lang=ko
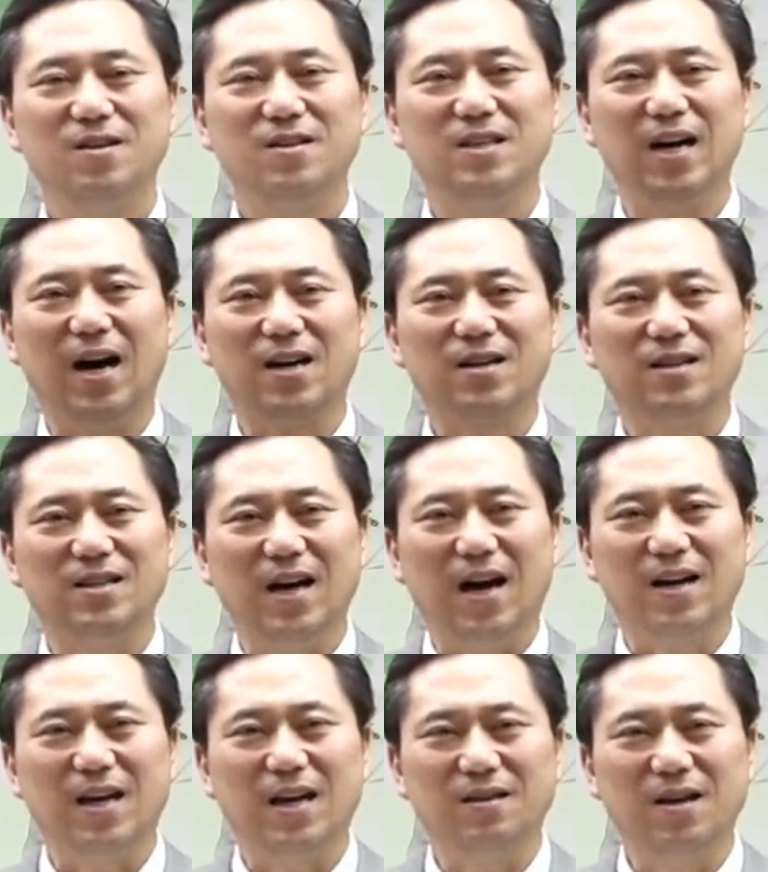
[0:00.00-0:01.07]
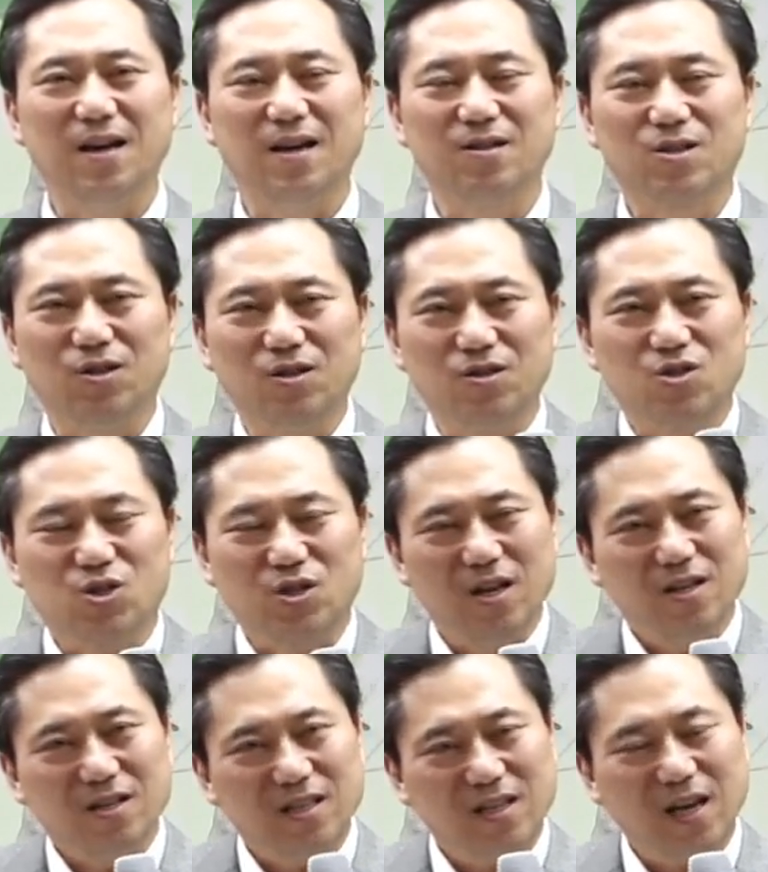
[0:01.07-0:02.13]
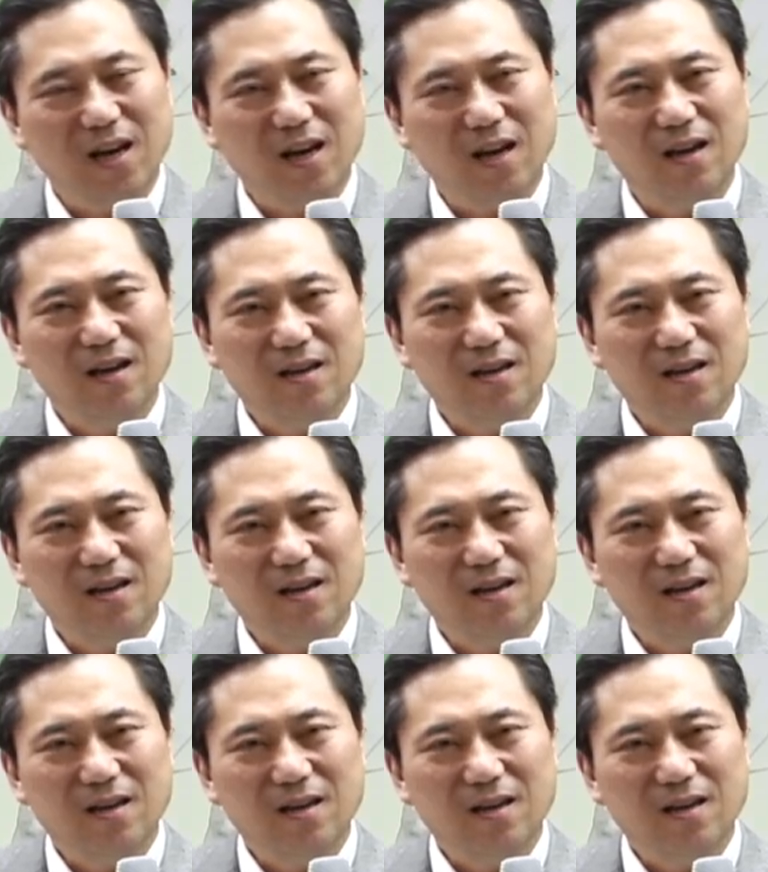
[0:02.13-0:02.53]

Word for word: 약, 약에 대해서 이게